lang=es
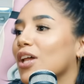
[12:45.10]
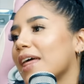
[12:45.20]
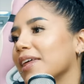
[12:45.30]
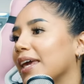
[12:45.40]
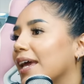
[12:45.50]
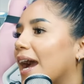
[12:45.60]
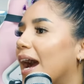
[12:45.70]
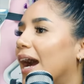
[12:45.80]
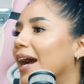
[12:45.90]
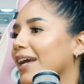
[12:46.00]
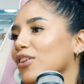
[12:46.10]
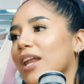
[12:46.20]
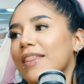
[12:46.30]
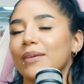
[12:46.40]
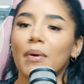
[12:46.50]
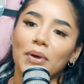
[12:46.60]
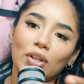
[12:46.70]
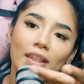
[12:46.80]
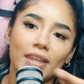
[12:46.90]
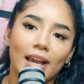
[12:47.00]
no le diga, que no le diga, respeto,
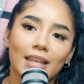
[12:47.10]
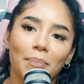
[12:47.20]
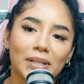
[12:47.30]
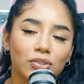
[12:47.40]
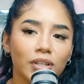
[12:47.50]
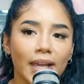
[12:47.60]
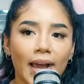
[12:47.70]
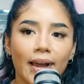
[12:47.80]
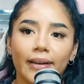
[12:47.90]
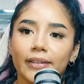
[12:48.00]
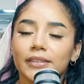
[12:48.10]
no le diga, ya pasó respeto, ya. Respeto